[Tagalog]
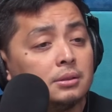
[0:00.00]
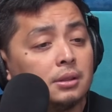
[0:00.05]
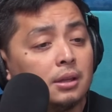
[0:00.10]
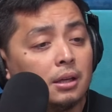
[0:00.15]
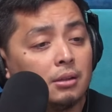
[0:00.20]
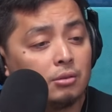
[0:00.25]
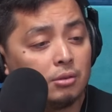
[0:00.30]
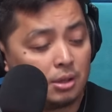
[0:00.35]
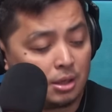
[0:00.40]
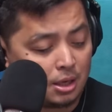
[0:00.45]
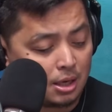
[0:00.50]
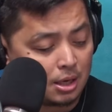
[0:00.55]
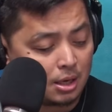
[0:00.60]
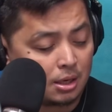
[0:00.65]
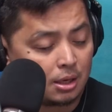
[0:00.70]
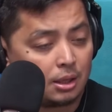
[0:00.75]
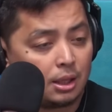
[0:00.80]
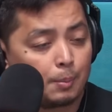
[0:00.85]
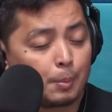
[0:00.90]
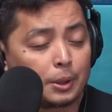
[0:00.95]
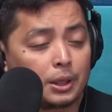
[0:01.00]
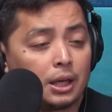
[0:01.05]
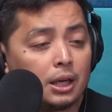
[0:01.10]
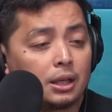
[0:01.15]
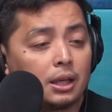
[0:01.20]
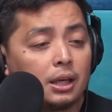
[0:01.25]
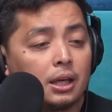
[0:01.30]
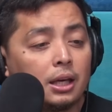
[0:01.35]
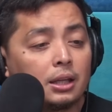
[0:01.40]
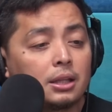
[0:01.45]
Ano nangyari? Hindi pa tayo
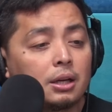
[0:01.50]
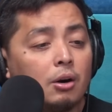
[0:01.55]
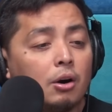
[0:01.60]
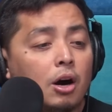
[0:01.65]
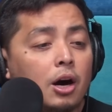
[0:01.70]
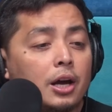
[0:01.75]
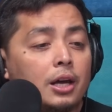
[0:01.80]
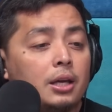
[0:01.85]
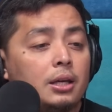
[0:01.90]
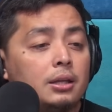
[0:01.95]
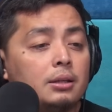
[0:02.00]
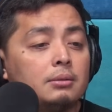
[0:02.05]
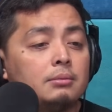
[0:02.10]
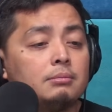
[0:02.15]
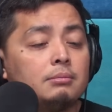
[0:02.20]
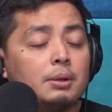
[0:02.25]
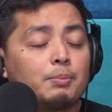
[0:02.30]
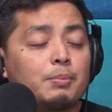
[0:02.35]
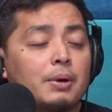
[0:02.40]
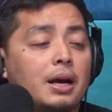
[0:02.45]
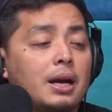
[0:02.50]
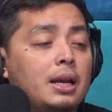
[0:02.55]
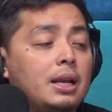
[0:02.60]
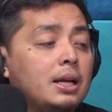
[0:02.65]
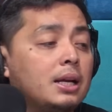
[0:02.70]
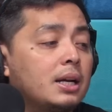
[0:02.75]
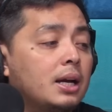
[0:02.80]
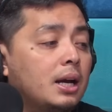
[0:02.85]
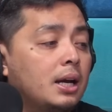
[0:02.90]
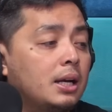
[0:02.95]
nagkikita. Hoy,
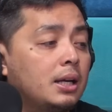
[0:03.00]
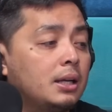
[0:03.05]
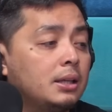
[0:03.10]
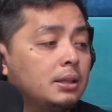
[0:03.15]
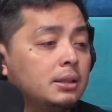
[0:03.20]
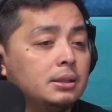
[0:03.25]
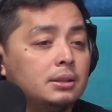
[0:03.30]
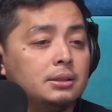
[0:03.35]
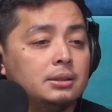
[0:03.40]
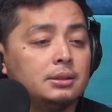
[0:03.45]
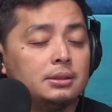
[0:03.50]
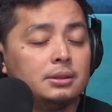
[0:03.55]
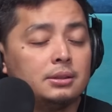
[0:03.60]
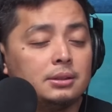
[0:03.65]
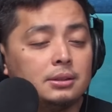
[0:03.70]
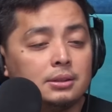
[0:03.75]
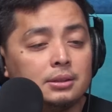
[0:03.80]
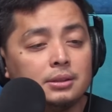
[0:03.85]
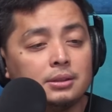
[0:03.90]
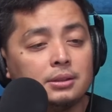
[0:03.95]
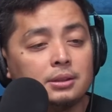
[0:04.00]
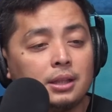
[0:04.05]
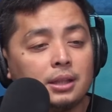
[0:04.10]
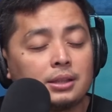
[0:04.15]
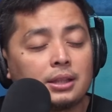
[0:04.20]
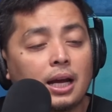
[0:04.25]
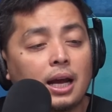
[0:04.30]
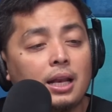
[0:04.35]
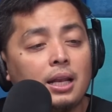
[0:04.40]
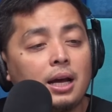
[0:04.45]
pagaling ka.
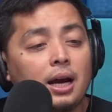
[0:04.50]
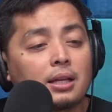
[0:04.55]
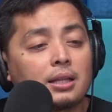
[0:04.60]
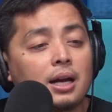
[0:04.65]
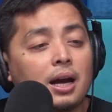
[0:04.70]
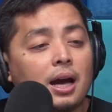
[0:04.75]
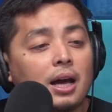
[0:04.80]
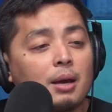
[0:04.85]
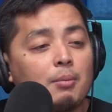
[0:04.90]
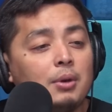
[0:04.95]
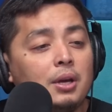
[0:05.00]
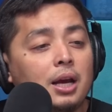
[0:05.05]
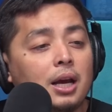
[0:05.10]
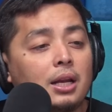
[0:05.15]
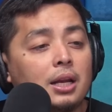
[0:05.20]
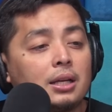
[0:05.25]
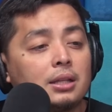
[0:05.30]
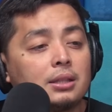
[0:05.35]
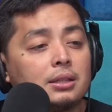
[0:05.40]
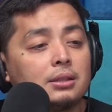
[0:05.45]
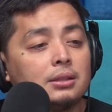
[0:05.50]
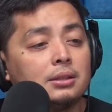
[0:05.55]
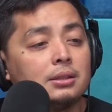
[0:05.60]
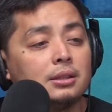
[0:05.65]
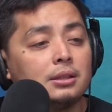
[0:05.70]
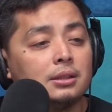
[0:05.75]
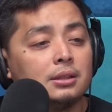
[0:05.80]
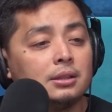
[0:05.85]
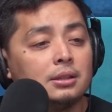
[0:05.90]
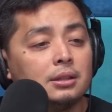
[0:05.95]
Ang tagal na kitang kaibigan ha.
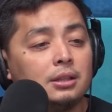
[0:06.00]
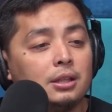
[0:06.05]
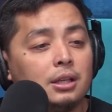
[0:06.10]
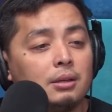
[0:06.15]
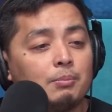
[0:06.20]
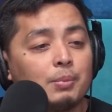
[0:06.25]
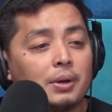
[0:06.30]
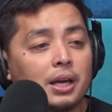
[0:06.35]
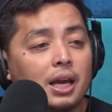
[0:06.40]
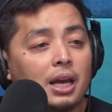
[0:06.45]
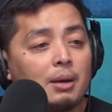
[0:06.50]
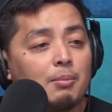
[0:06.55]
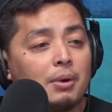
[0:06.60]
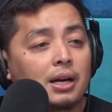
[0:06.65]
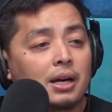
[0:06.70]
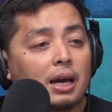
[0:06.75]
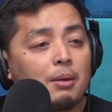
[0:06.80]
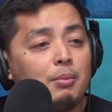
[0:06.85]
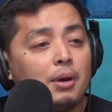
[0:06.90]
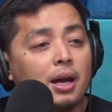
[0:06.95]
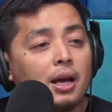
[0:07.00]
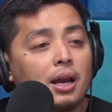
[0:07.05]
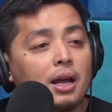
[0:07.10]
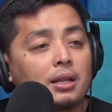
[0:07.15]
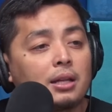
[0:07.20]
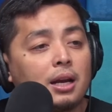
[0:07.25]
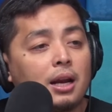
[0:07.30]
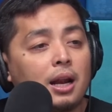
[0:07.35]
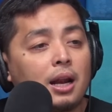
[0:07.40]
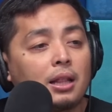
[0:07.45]
Yung pagiging magkaibigan
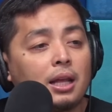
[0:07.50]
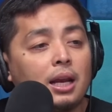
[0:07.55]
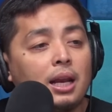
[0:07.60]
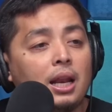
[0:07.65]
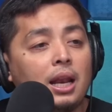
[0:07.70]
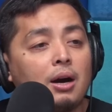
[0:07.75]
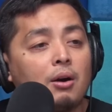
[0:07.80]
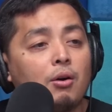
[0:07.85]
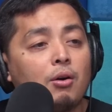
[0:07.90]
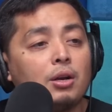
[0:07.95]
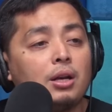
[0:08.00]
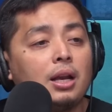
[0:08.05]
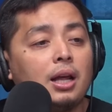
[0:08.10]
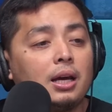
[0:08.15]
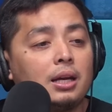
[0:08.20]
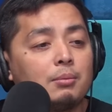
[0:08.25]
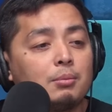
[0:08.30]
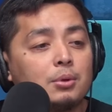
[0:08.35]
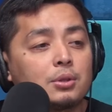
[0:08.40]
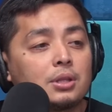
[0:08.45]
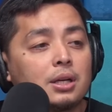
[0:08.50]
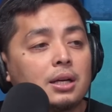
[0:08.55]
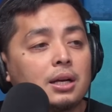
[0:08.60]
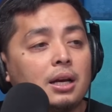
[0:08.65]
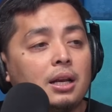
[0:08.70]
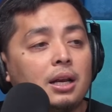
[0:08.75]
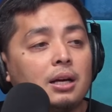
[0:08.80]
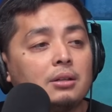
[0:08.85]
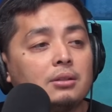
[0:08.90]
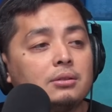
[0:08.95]
natin na natili lang online. Pusang
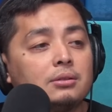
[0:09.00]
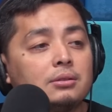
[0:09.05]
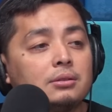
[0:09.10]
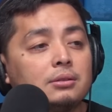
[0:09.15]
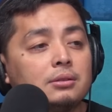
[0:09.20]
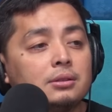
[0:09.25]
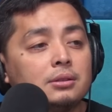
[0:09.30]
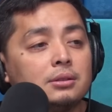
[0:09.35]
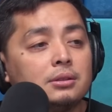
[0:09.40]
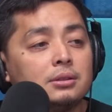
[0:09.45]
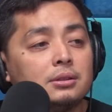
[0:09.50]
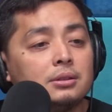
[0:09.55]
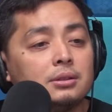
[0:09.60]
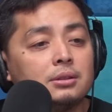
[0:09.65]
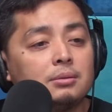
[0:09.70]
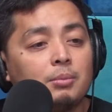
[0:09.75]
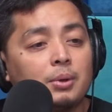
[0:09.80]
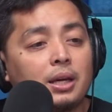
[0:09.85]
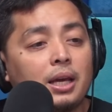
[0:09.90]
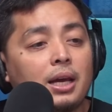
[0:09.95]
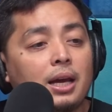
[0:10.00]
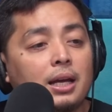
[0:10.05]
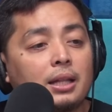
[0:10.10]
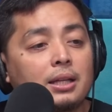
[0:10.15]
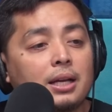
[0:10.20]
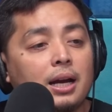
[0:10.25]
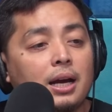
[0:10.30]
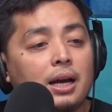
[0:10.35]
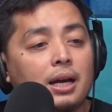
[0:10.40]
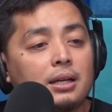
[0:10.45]
galaw. Mag-ingat
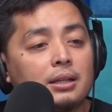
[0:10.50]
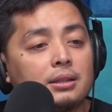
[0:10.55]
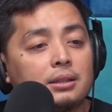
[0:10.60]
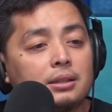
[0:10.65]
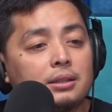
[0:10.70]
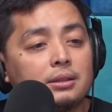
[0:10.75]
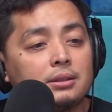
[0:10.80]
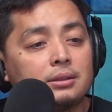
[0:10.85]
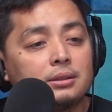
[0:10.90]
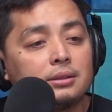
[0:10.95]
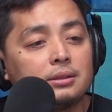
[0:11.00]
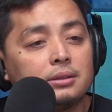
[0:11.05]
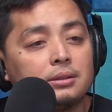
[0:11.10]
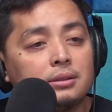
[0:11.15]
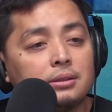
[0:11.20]
ka ha. Oh.